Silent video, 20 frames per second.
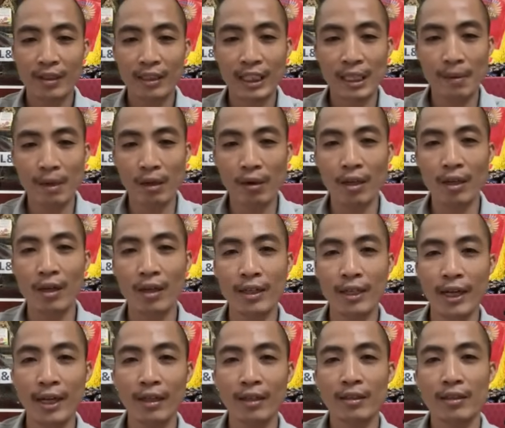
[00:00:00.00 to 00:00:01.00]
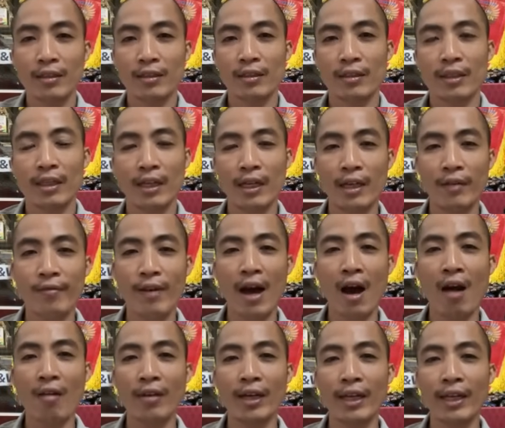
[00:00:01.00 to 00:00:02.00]
chào bác kiều cường nhá Đấy,
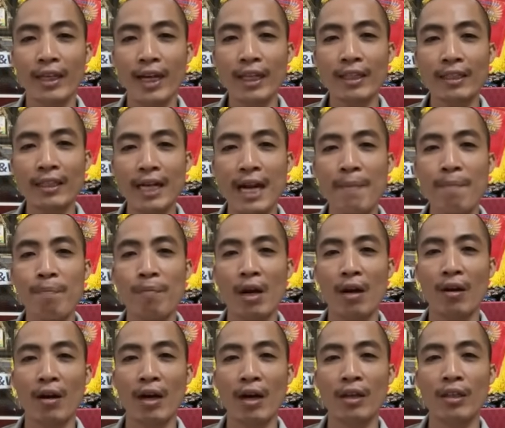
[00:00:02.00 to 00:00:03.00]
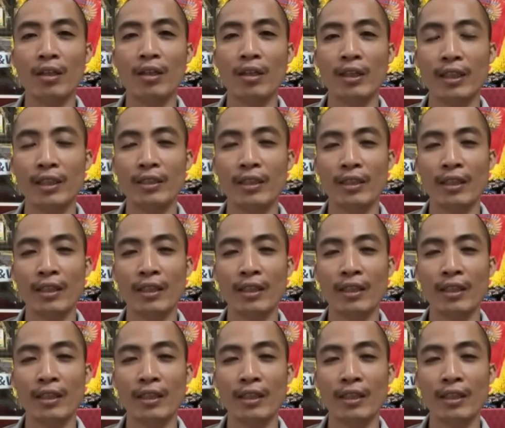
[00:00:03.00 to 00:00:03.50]
vào đây cắt ghép rồi là gửi